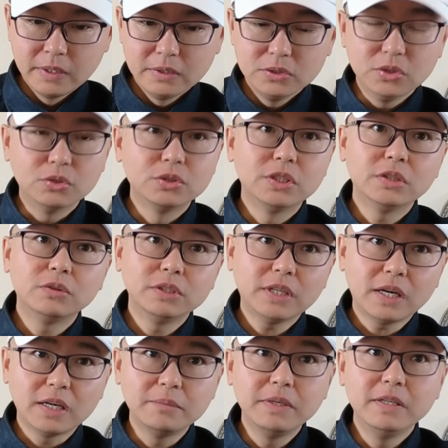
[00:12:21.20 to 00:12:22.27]
有些国家
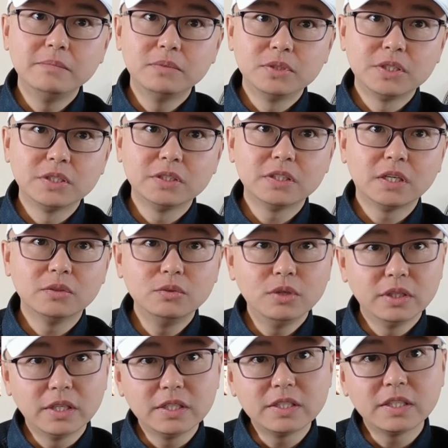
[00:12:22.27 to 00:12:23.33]
还没拎不清，像
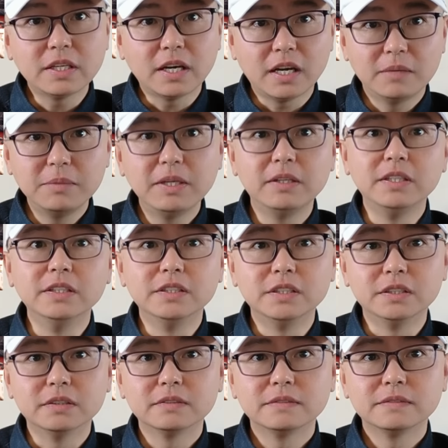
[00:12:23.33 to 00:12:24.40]
越南现在还没拎
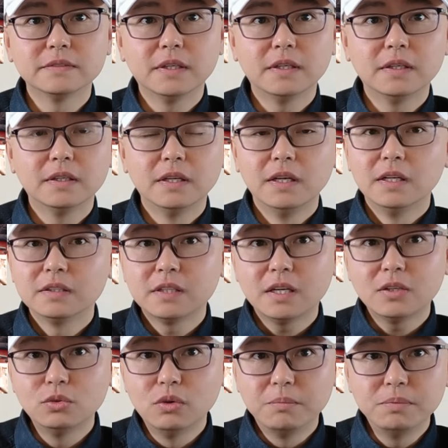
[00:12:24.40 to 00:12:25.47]
清啊。
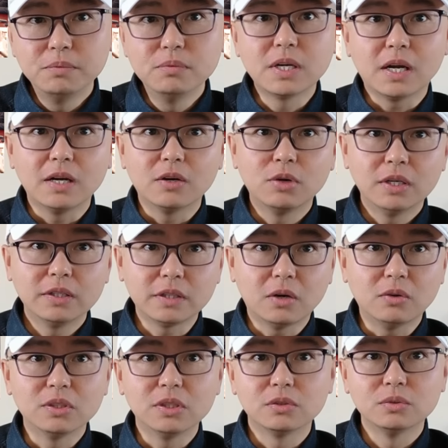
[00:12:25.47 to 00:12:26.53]
他如果不赶快
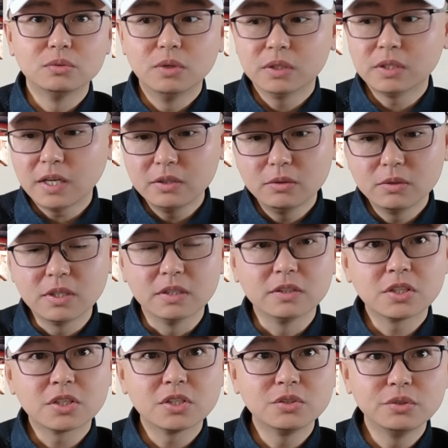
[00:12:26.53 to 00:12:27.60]
倒向中国，他有可能
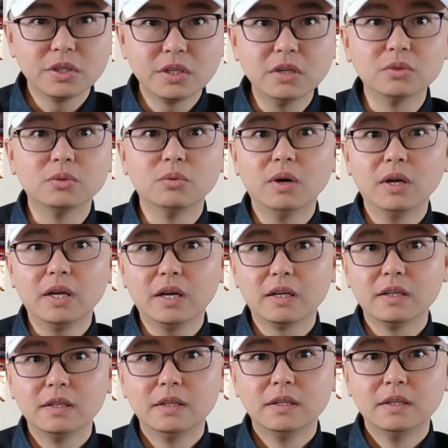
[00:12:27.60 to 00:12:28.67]
失去的更多呀。
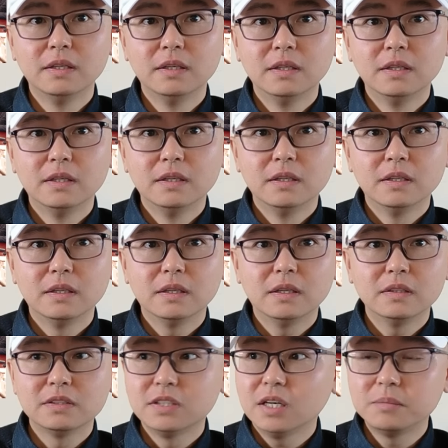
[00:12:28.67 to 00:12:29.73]
啊，
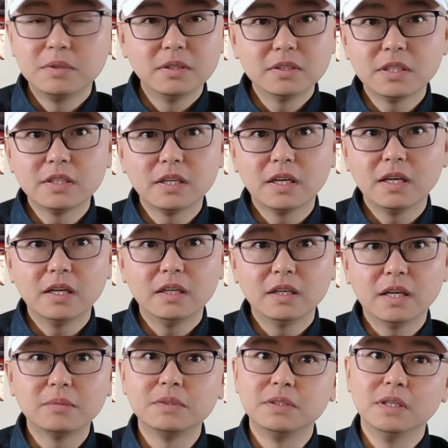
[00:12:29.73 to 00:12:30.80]
新加坡现在
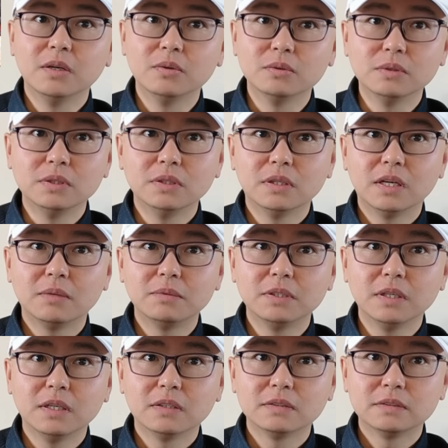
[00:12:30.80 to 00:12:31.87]
来不及了，我估计来不及
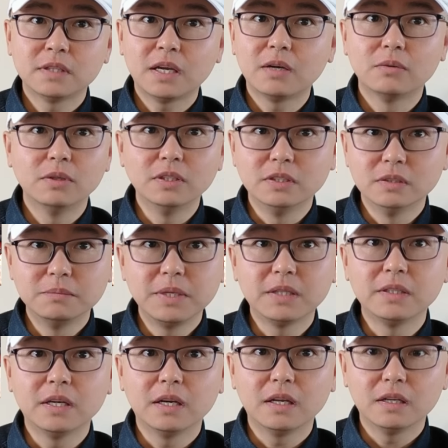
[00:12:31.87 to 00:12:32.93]
了。泰国已经变
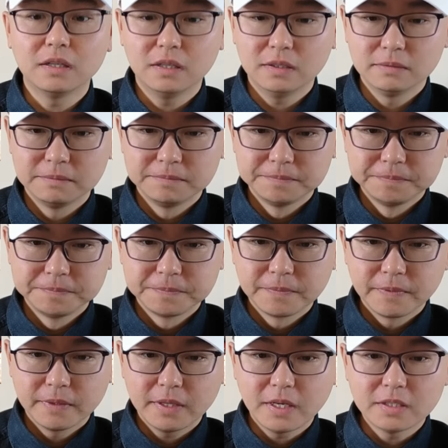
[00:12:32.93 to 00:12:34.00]
天了啊，
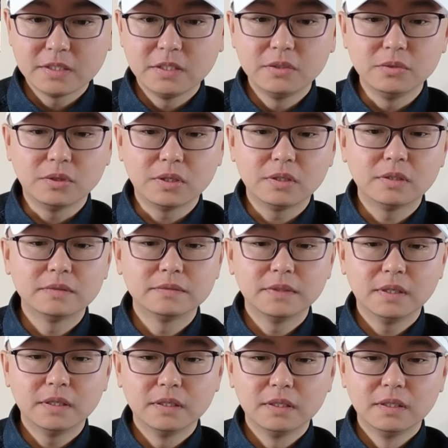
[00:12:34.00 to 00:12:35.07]
他现在女儿啊，